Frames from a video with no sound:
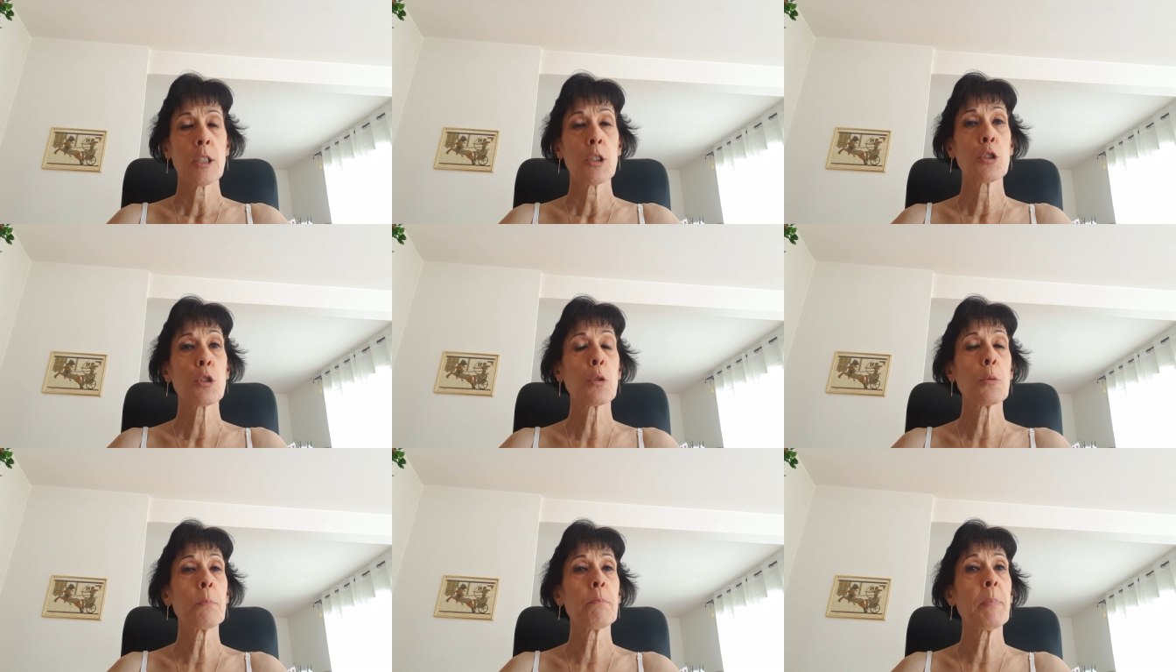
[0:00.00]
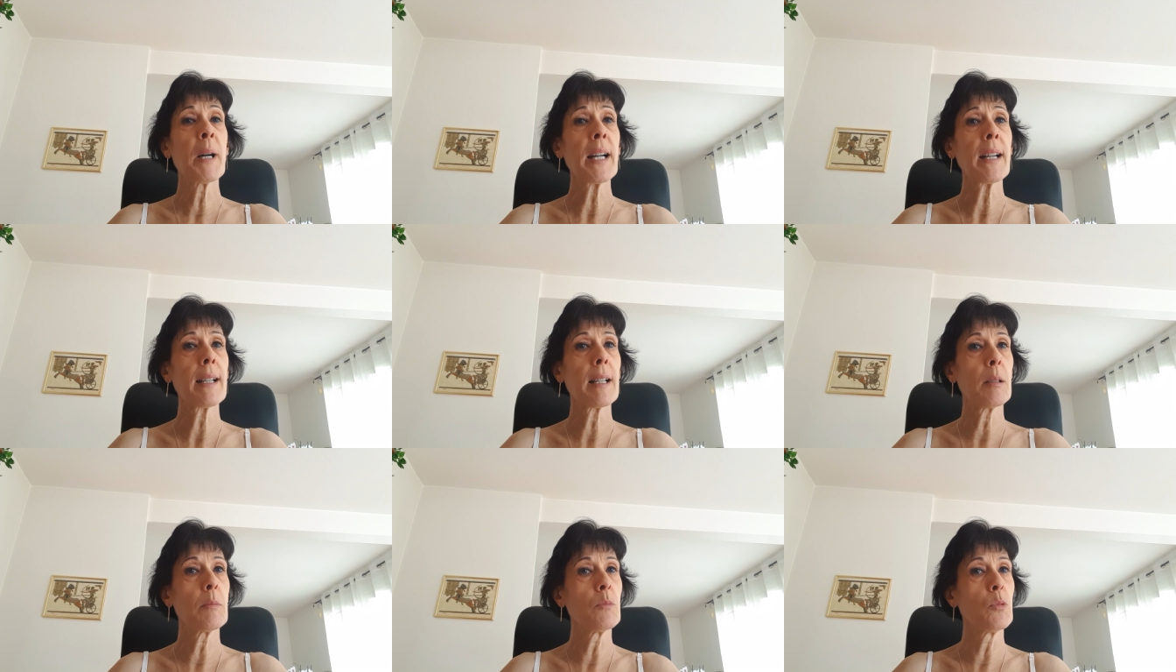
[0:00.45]
que
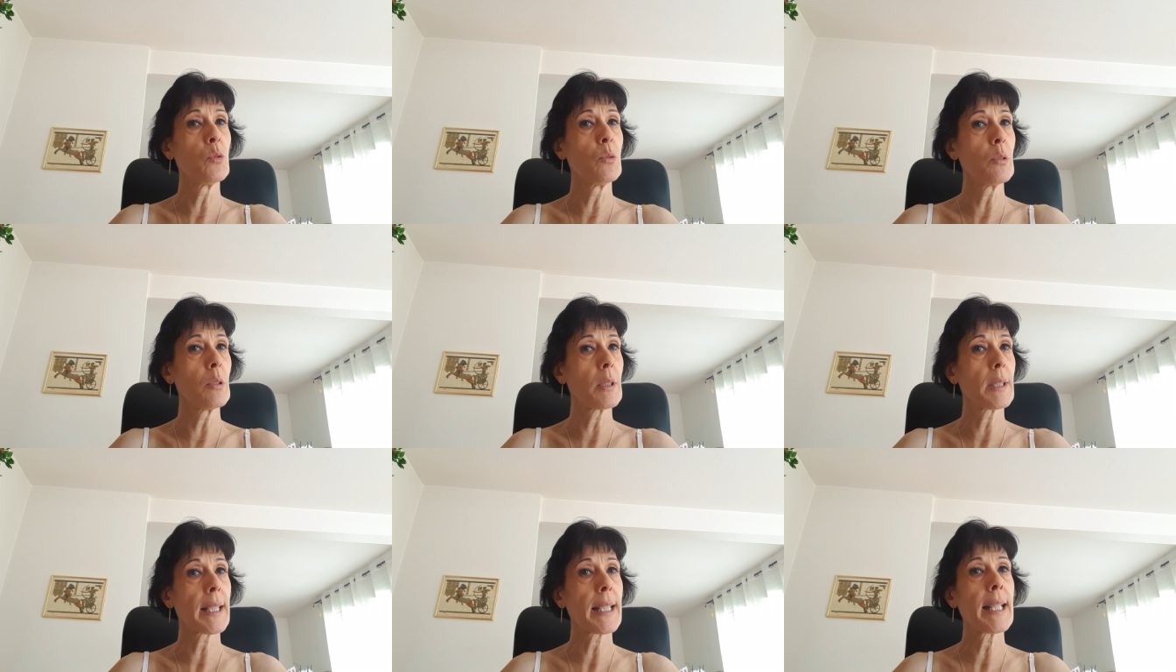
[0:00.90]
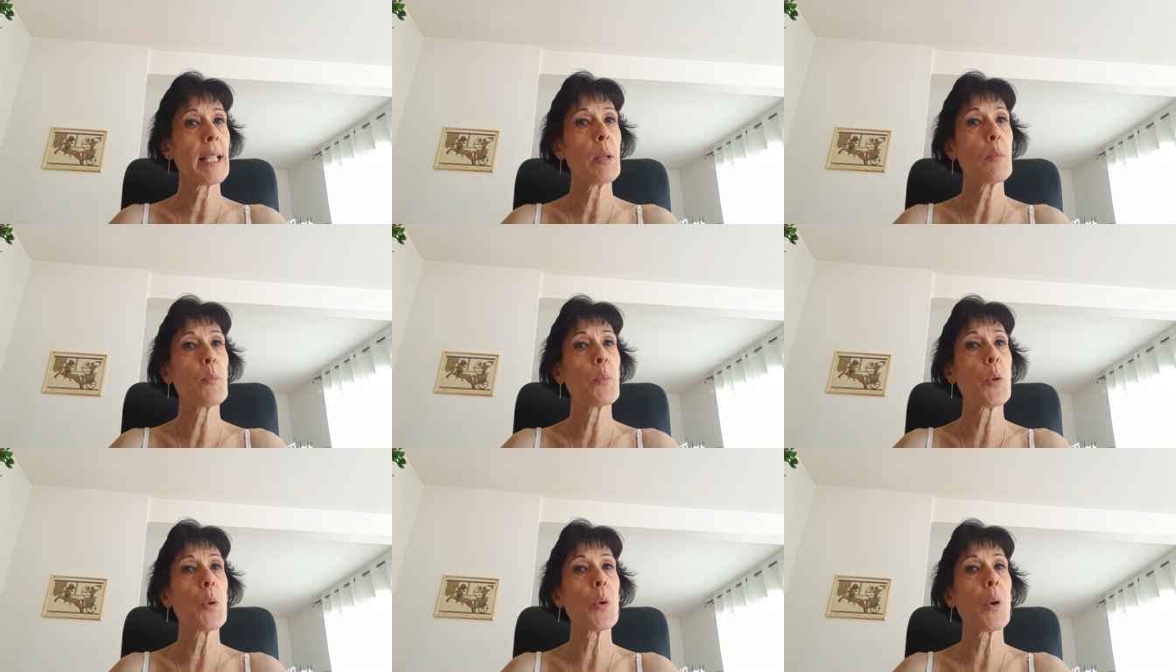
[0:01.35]
par amour,
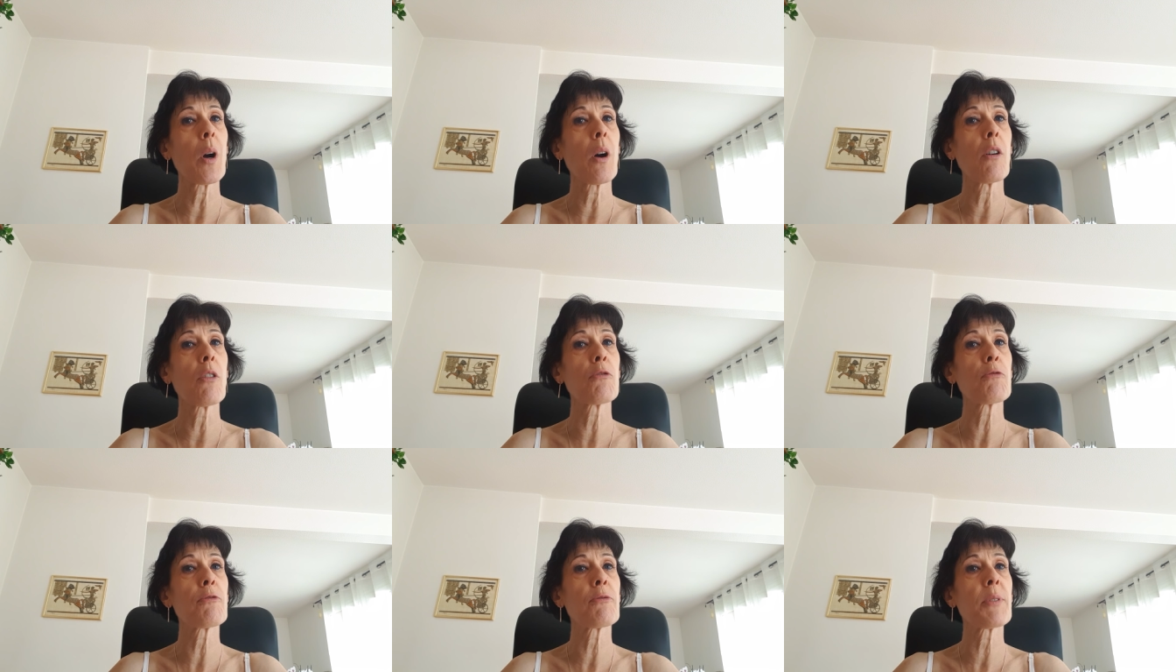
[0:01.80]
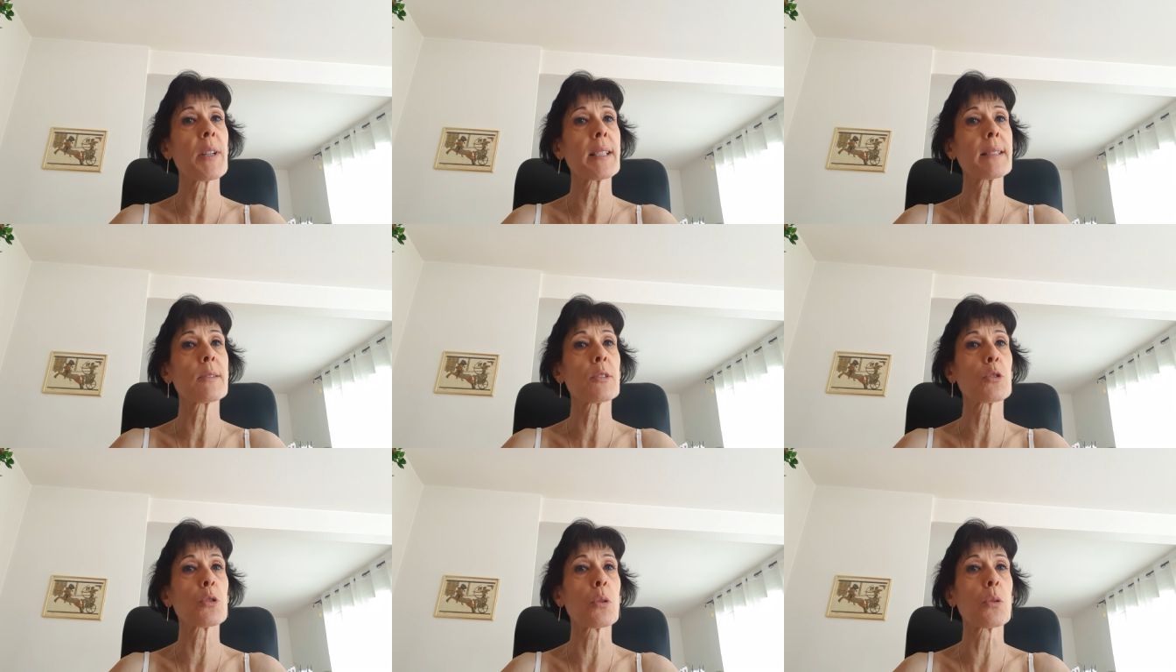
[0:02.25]
il peut
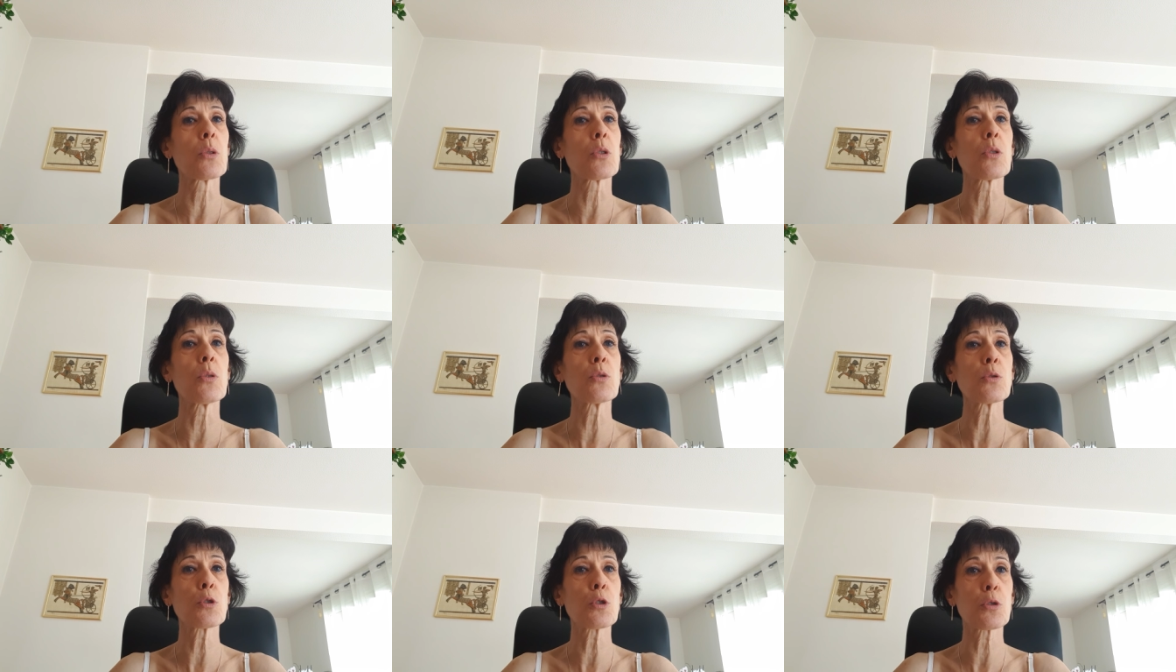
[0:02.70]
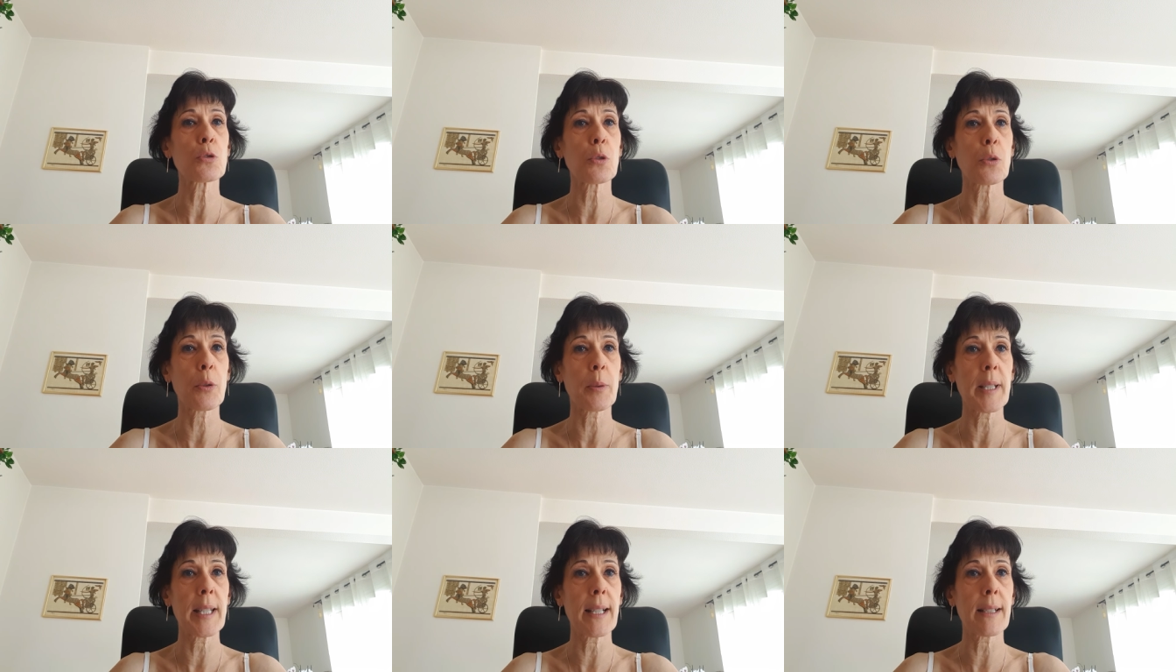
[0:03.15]
enfin se
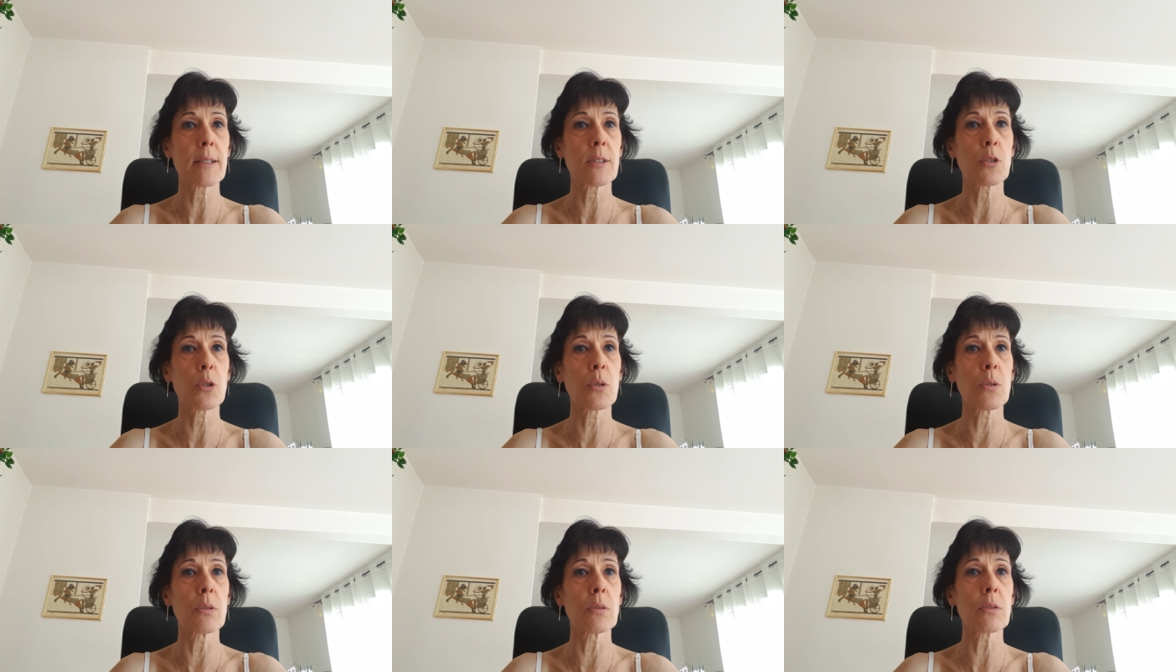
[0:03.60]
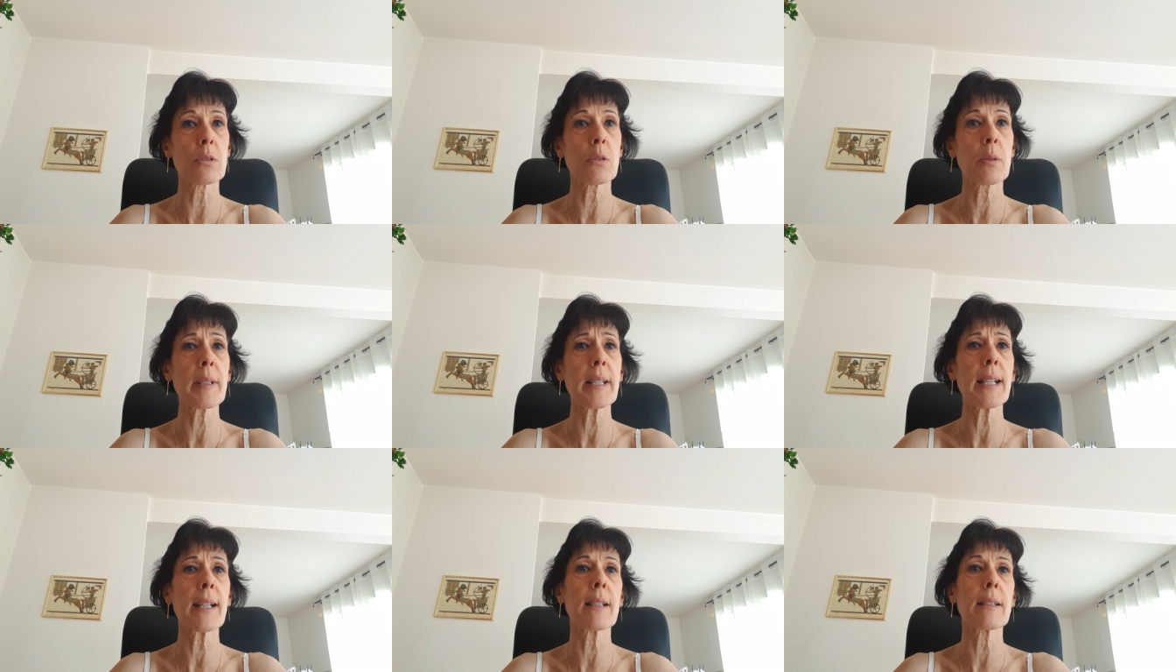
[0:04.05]
construire, se
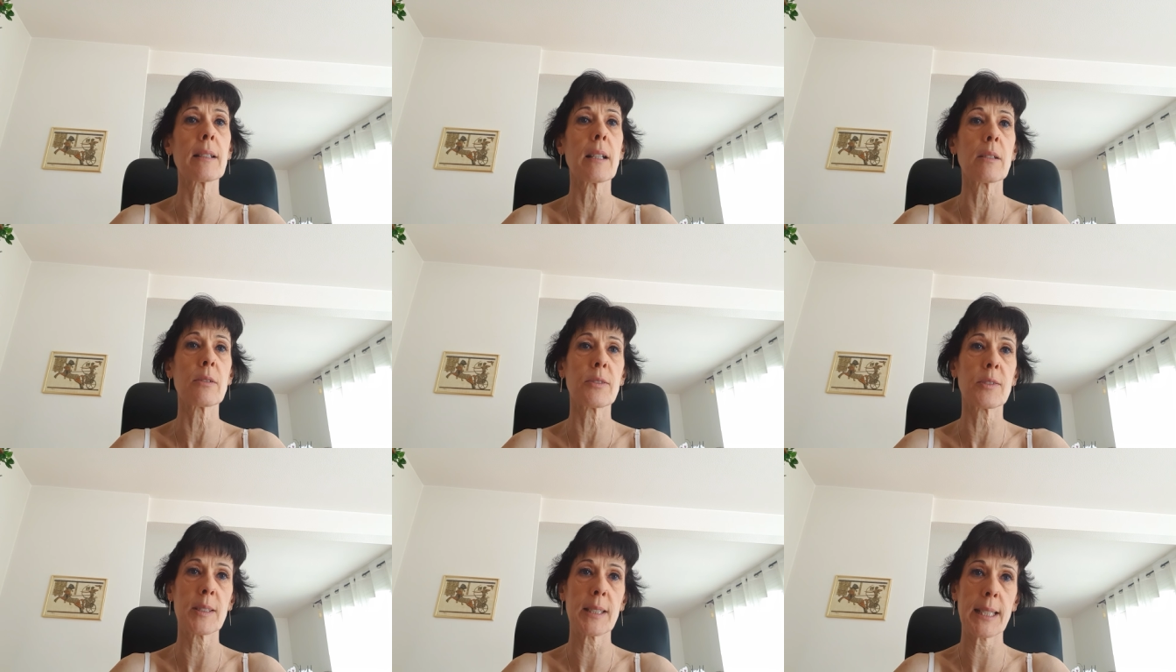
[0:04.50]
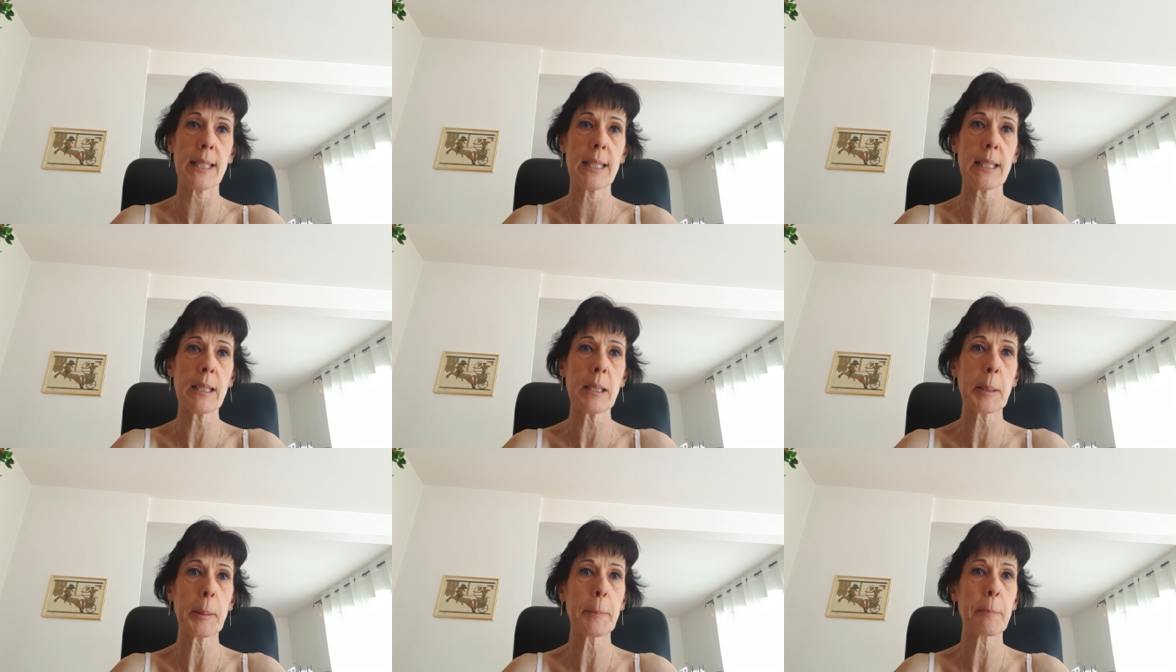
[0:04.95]
construire un
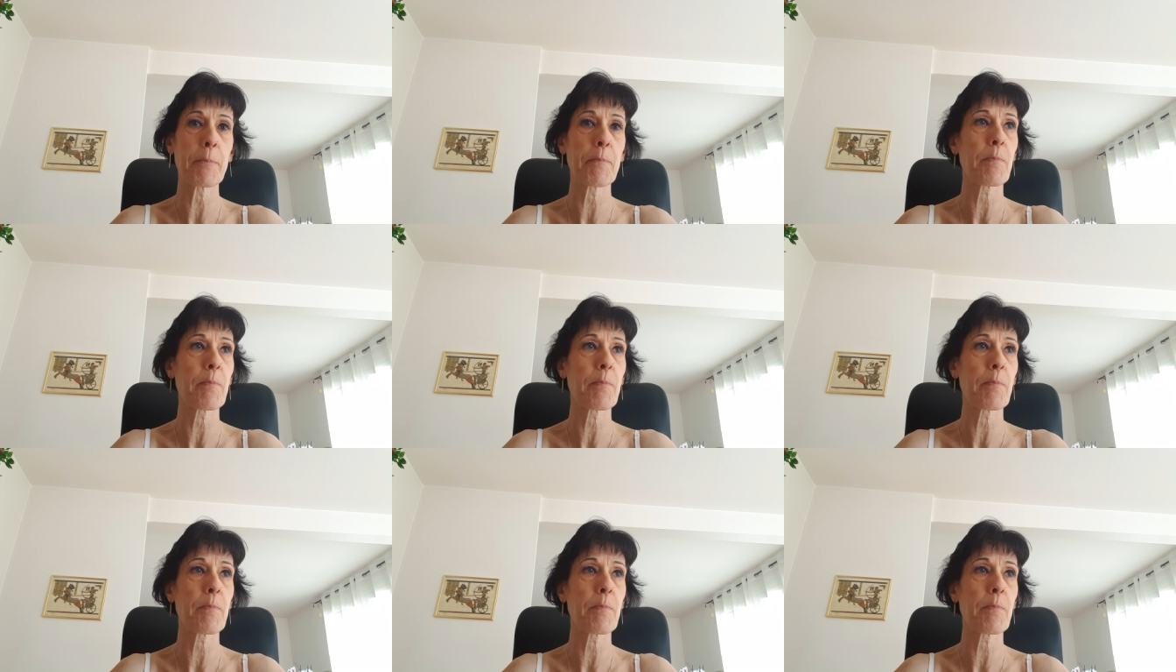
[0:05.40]
avenir,